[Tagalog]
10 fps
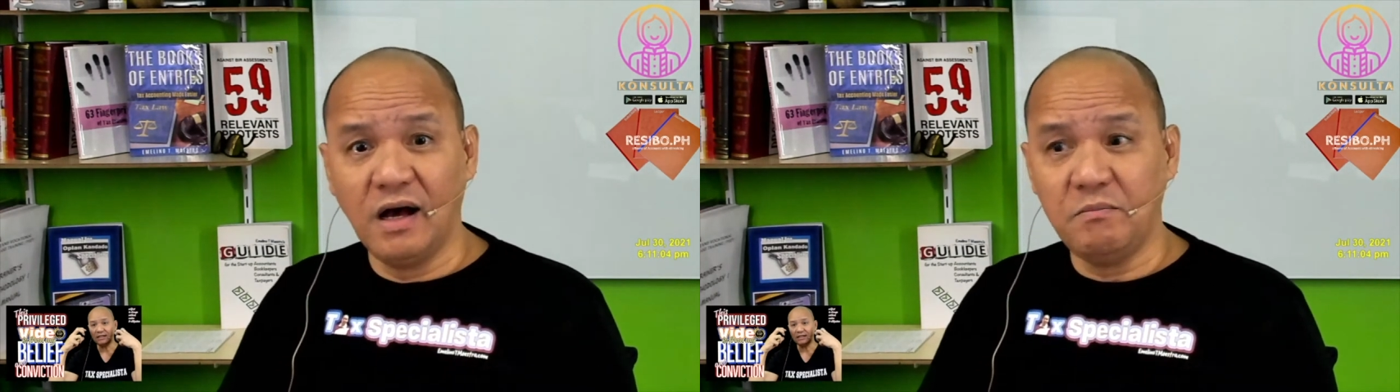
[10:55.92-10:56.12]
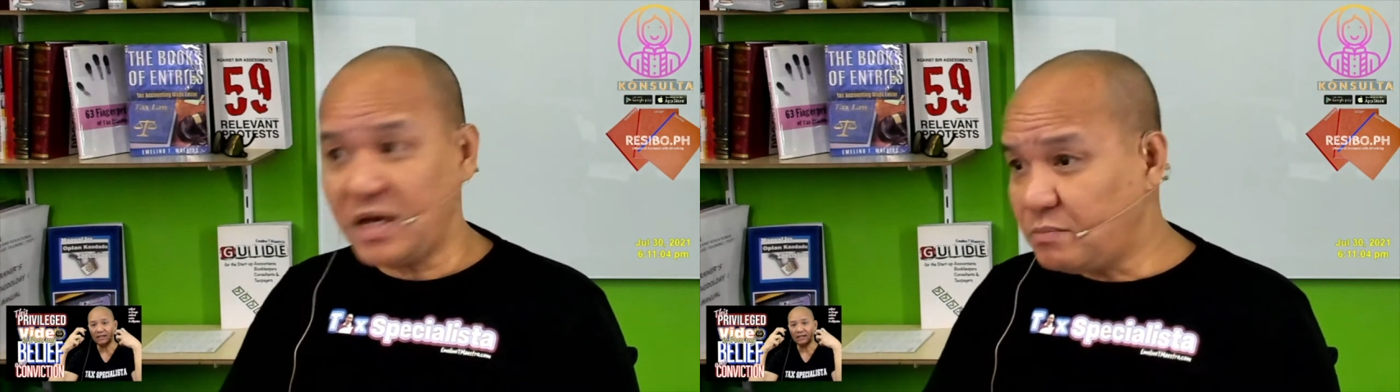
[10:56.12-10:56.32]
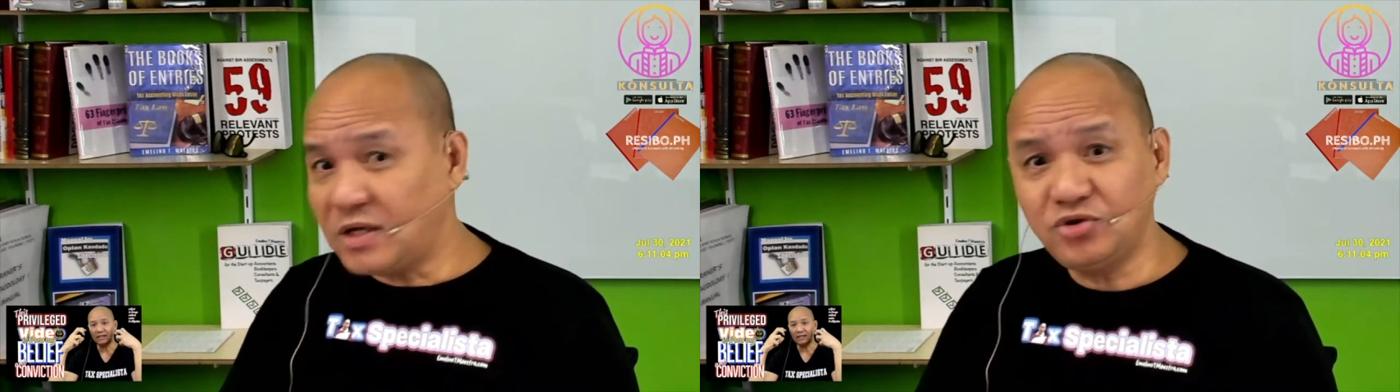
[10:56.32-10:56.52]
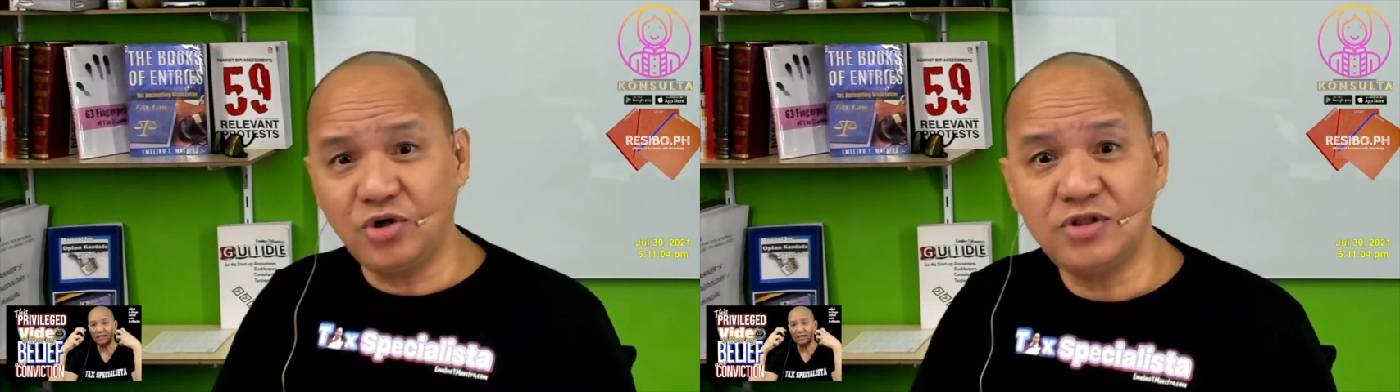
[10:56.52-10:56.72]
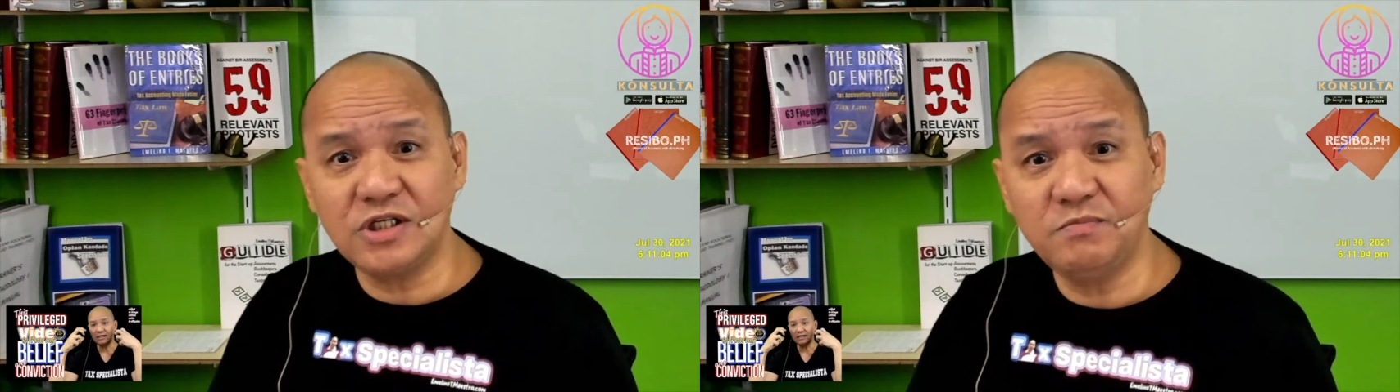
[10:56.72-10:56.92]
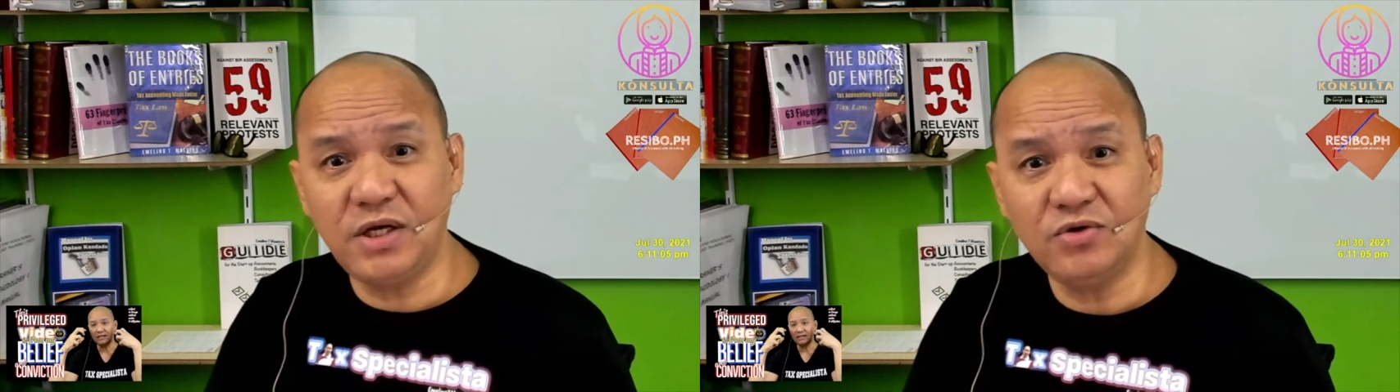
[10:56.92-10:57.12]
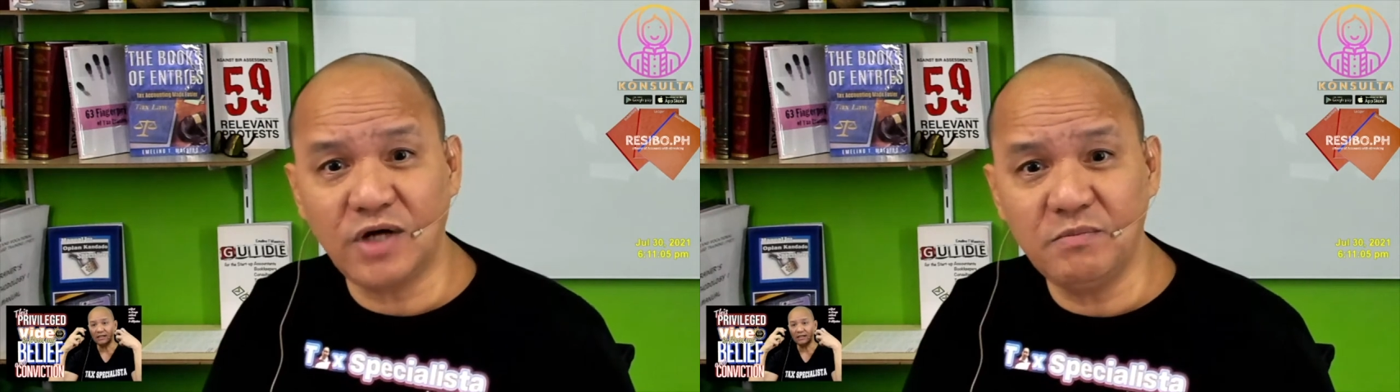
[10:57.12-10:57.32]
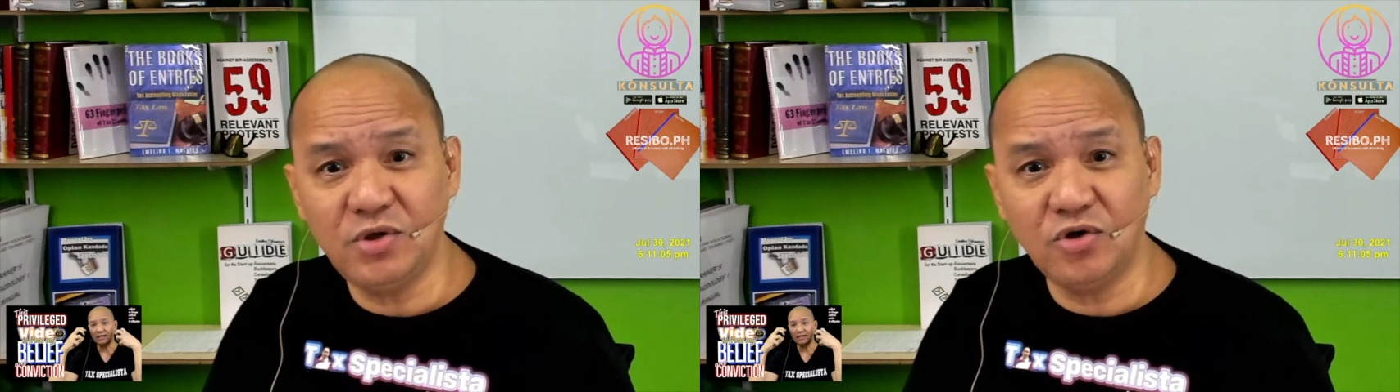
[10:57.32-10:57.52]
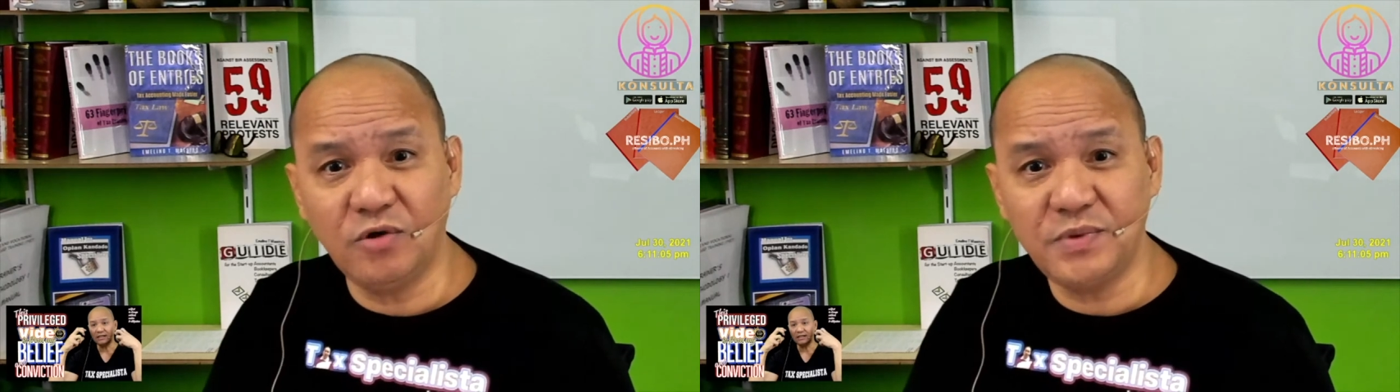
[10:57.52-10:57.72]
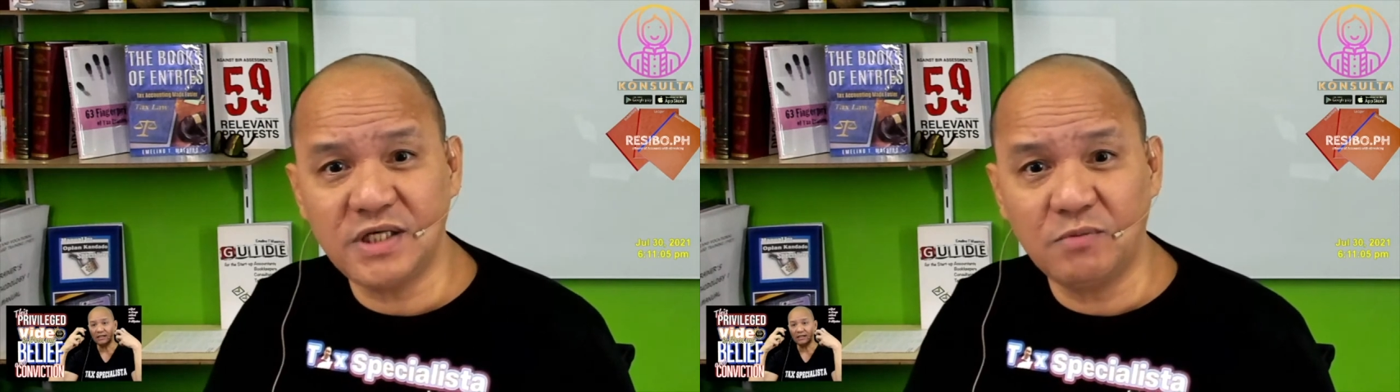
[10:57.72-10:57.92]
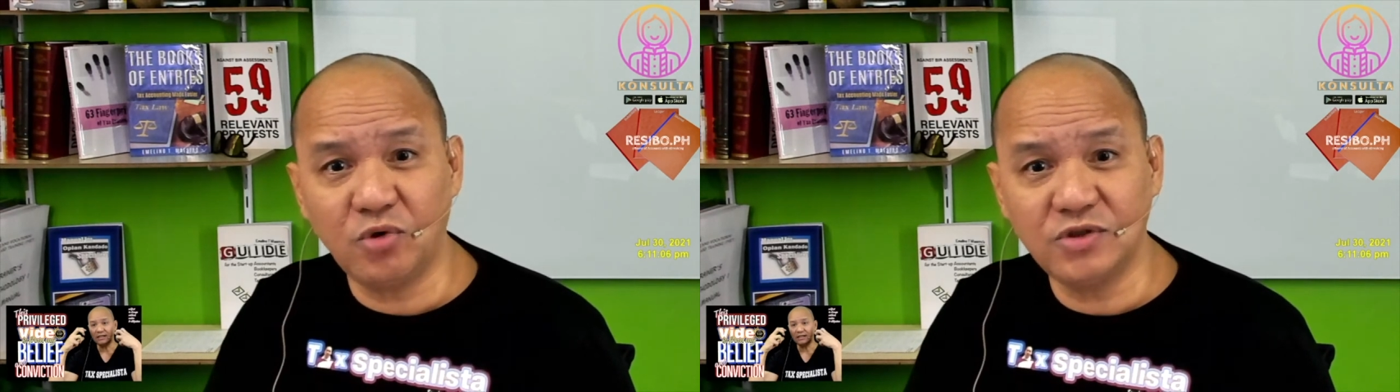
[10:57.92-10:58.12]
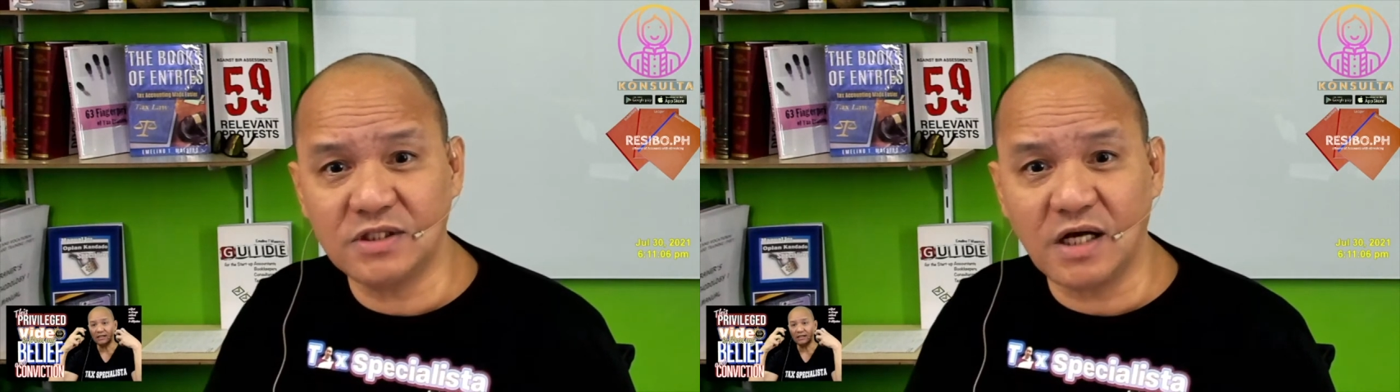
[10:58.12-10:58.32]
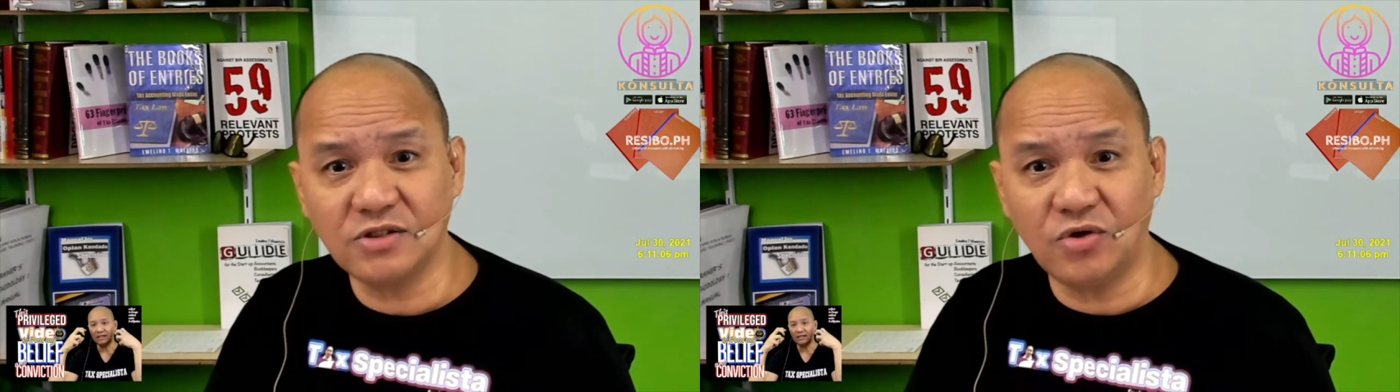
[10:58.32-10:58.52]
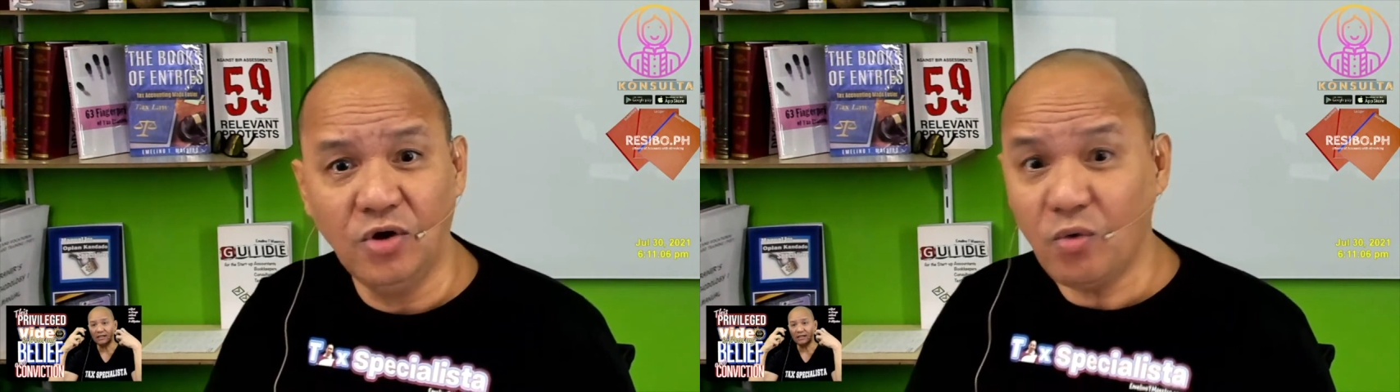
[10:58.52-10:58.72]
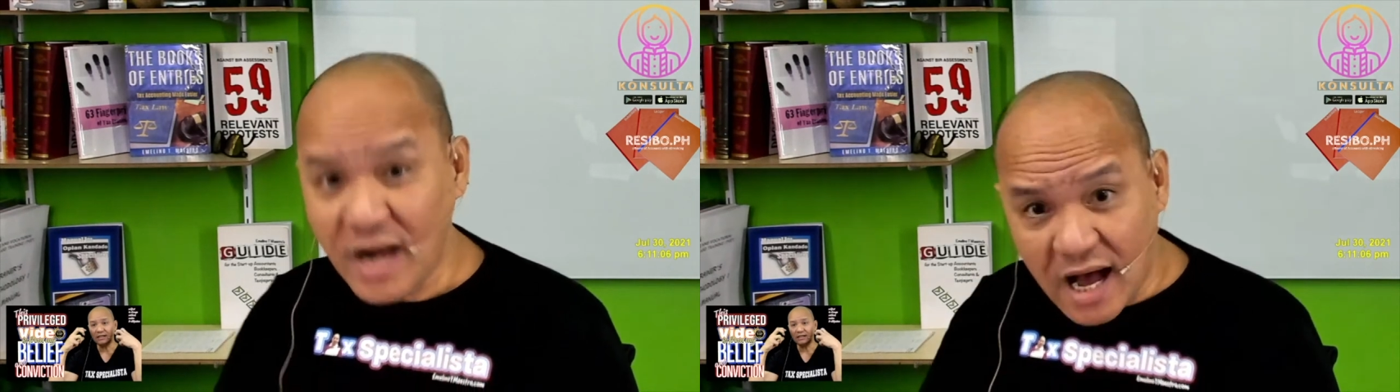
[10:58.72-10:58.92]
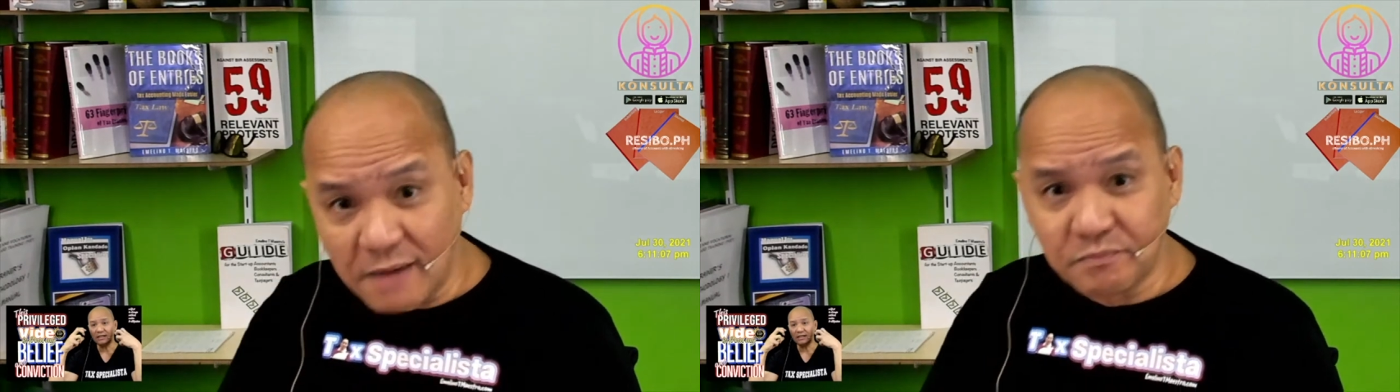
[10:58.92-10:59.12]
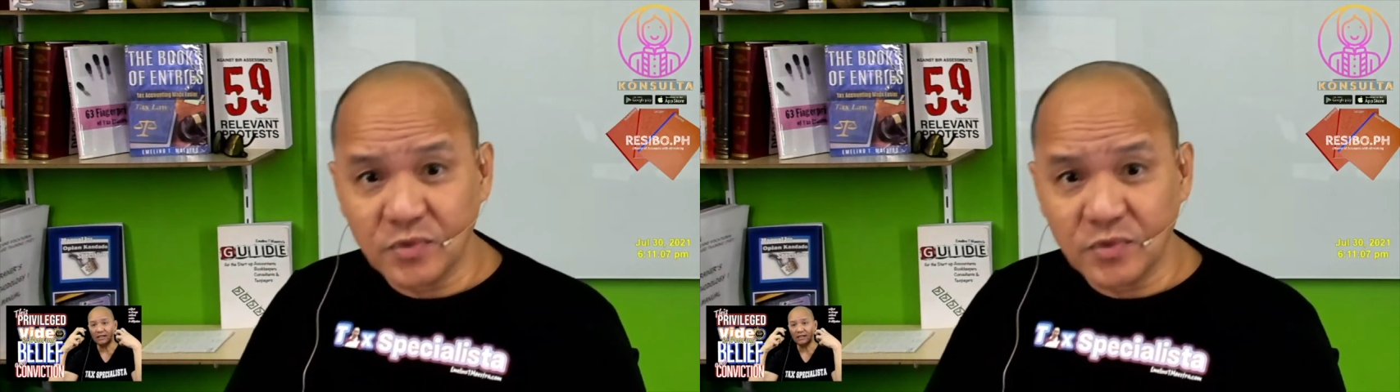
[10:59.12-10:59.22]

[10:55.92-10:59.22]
May ibang choices ba yung revenue officer bukod sa tax law? Wala.